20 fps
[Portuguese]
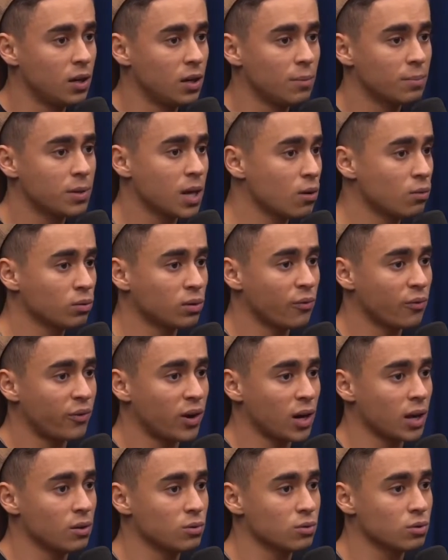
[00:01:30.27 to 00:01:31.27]
Por que, que não está
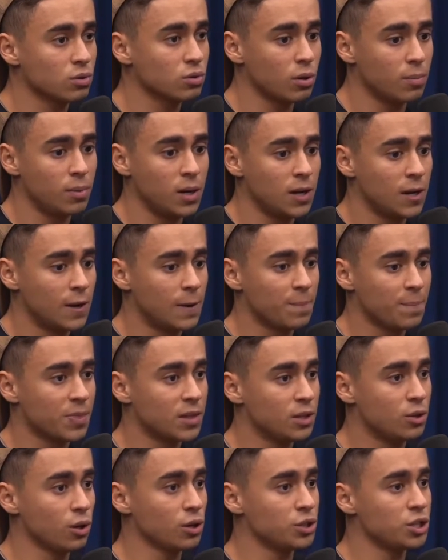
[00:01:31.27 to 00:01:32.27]
falando sobre
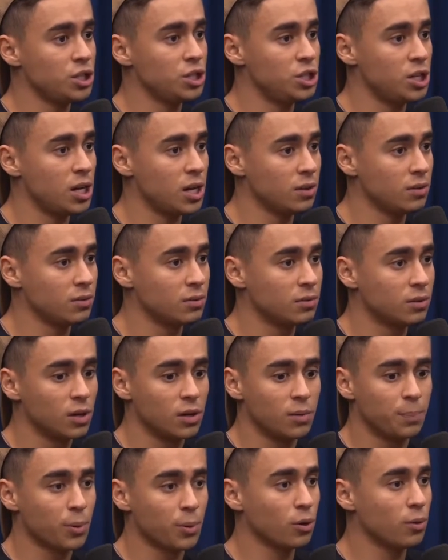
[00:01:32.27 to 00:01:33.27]
ideologia de gênero,
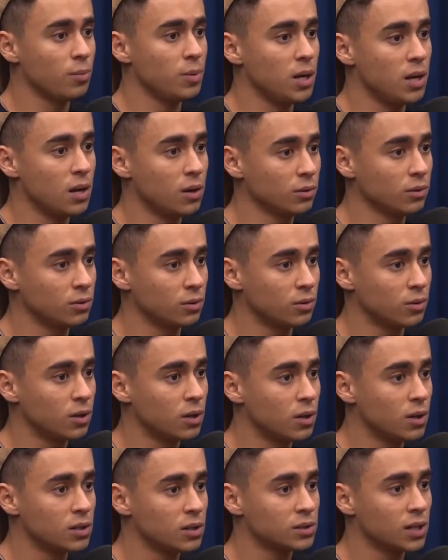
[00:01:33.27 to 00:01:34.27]
pronome neutro?
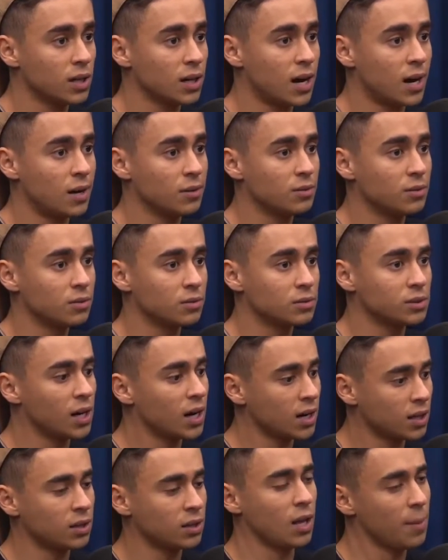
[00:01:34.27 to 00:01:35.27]
Tá ligado?
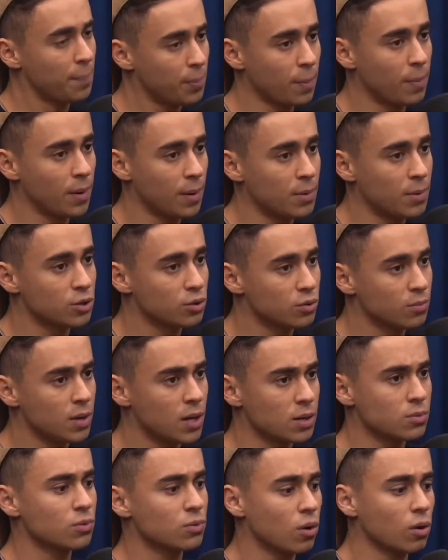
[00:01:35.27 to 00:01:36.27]
Será que tem problema isso
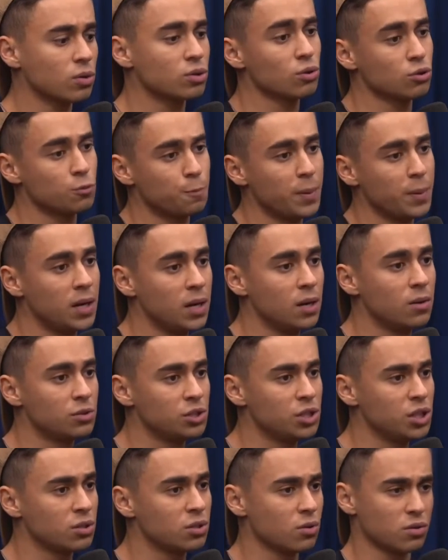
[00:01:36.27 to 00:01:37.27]
mesmo? Quais são os perigos
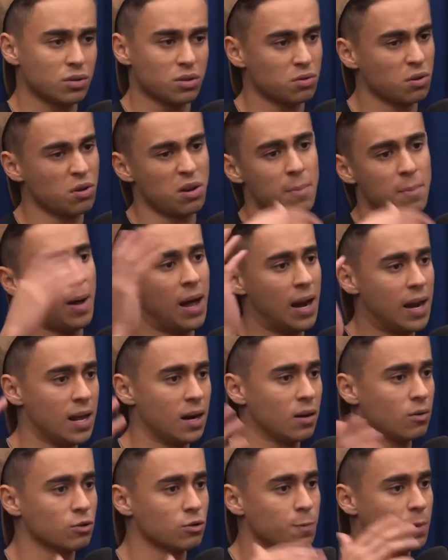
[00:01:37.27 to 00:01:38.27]
disso? Ou é só uma
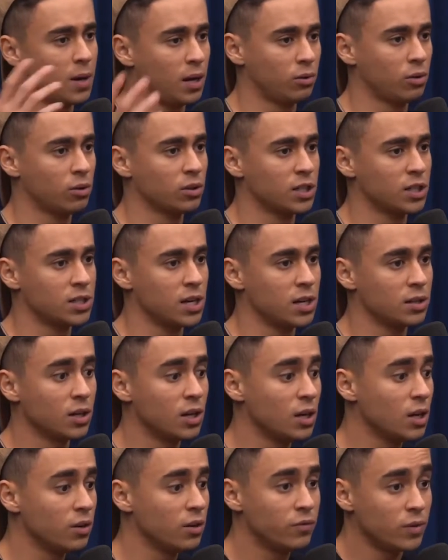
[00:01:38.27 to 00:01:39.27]
balela conspiratória da direita?
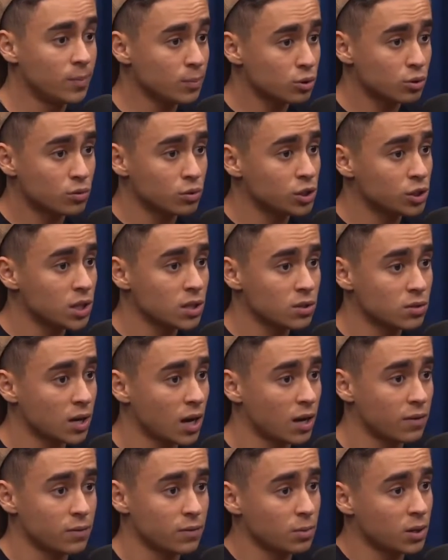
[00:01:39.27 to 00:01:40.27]
Vamos discutir isso,
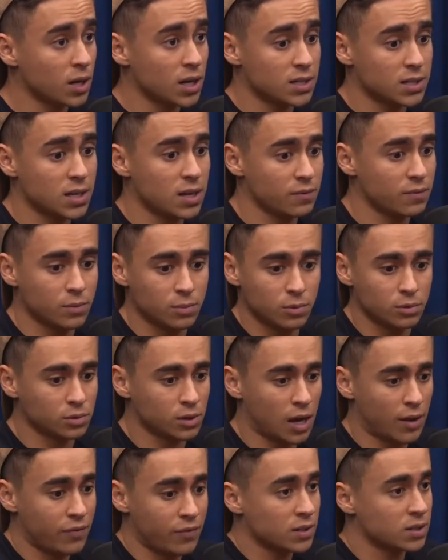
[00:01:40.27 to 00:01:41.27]
cara. Vamos crescer, vamos
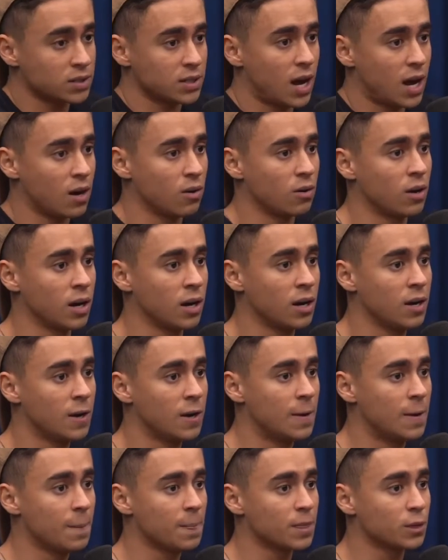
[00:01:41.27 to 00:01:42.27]
avançar agora.
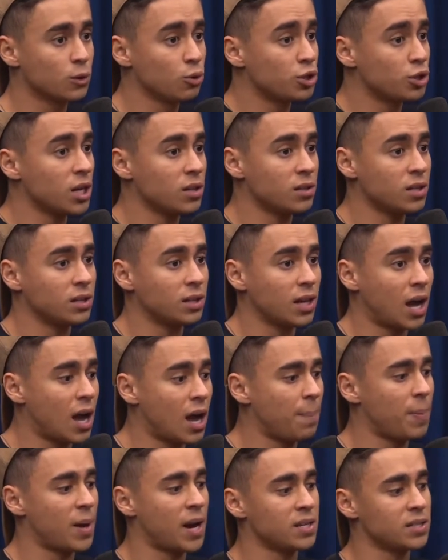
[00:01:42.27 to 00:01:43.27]
Do jeito que tá,
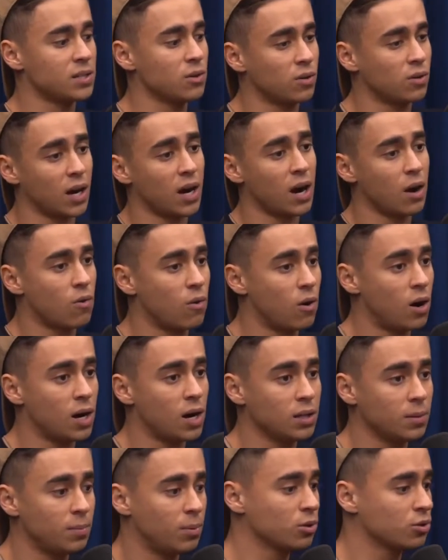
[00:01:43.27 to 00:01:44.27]
parece que o cara
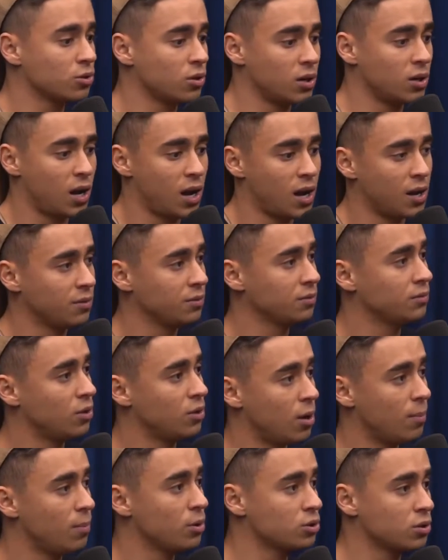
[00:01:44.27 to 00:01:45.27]
acorda Bolsonaro,
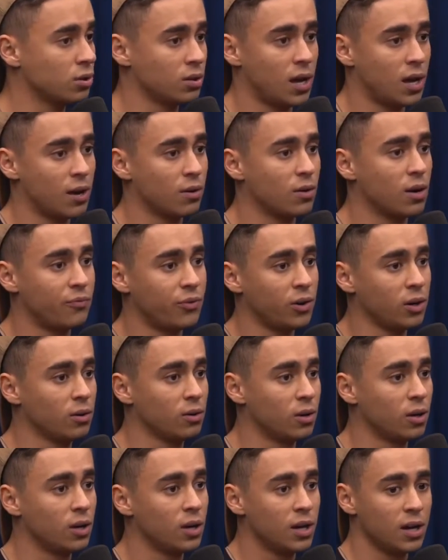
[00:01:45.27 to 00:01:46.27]
dorme Bolsonaro. Agora ele
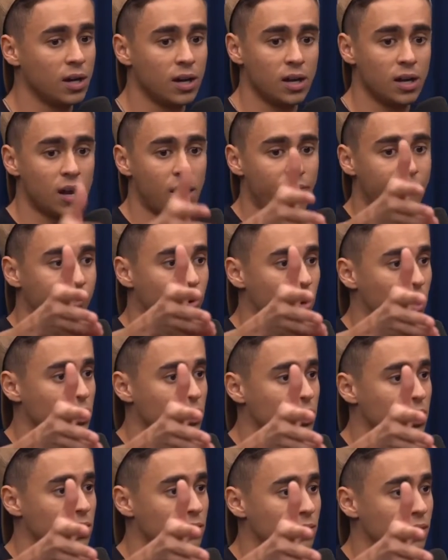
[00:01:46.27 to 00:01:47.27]
falou, ele
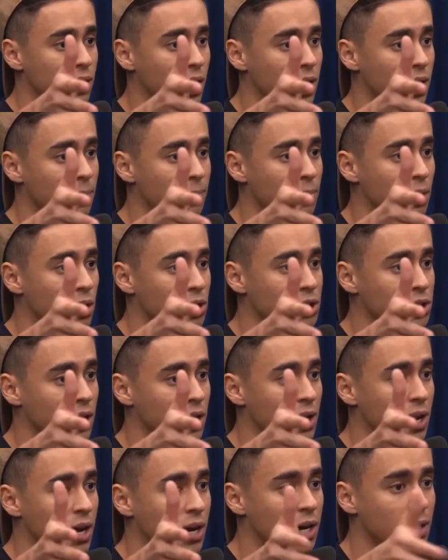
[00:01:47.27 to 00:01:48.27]
afrocha, ele, o cara brocha
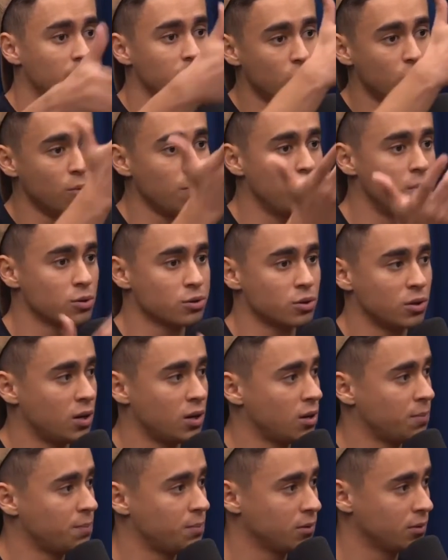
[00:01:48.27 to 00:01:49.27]
lá na cama e com o
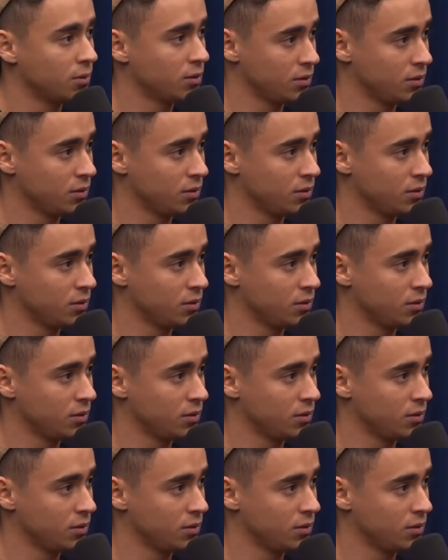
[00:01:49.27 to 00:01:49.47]
Bolsonaro, pô.